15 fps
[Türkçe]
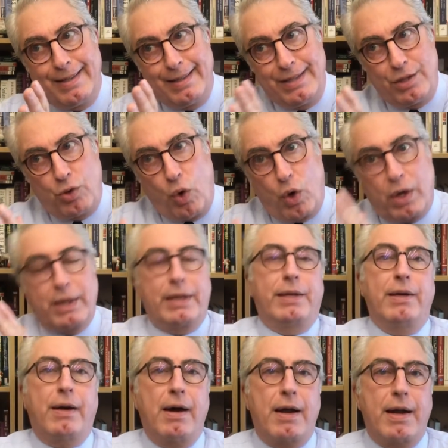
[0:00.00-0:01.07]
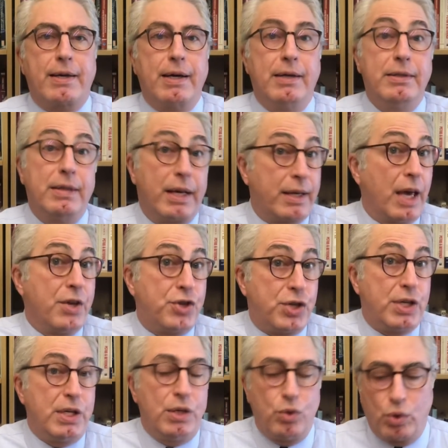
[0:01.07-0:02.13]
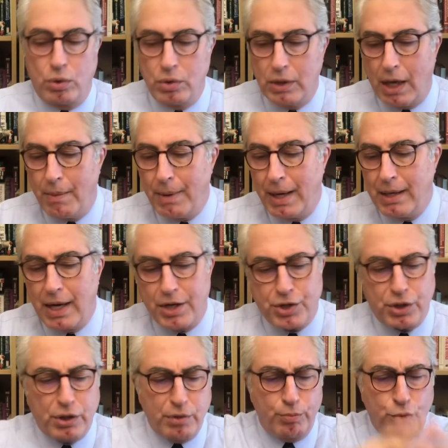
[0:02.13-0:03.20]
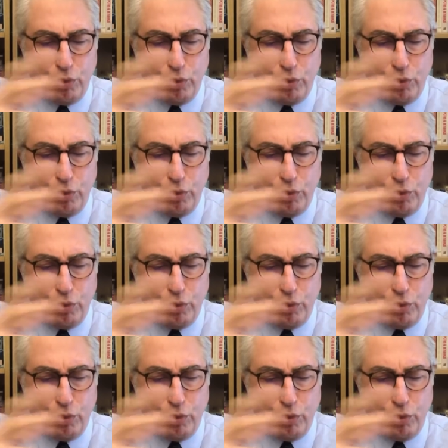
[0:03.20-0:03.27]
işte oradaki karargahına geçtiği yolunda haberler çıktı.